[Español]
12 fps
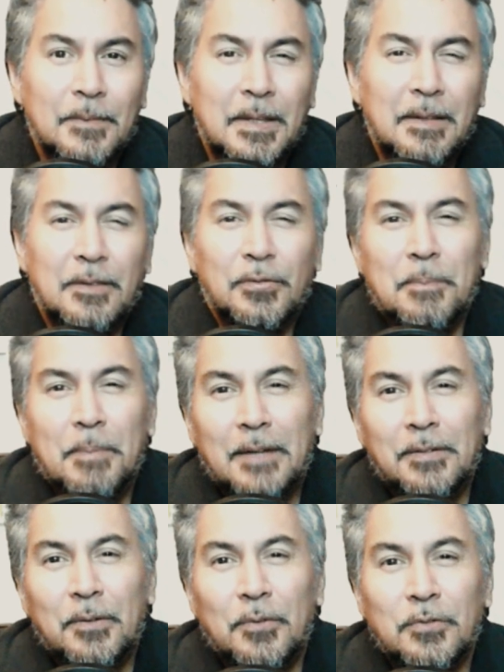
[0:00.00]
Y eso de
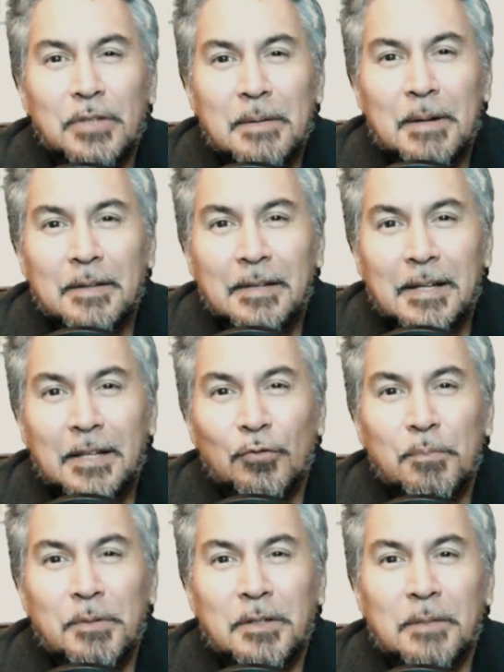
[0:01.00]
pelearse con China y Brasil, que son
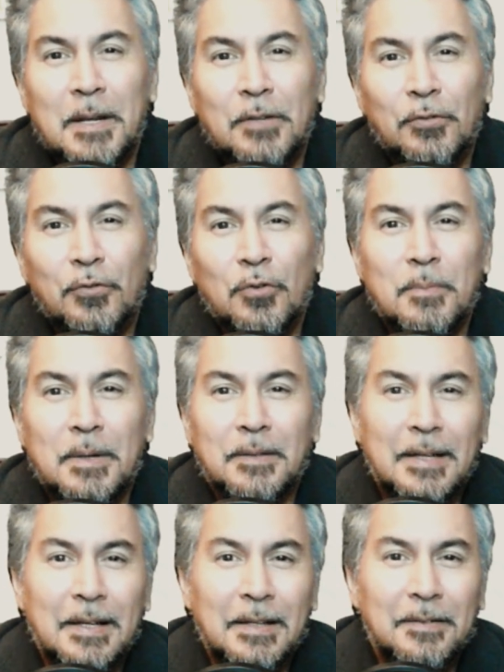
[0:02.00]
sus principales socios
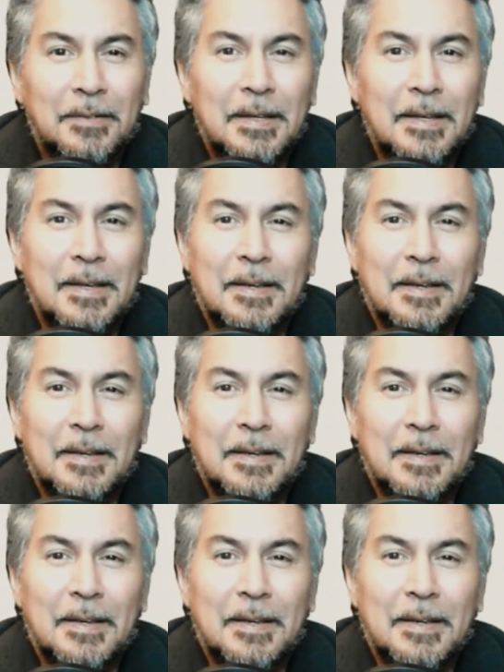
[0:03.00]
comerciales,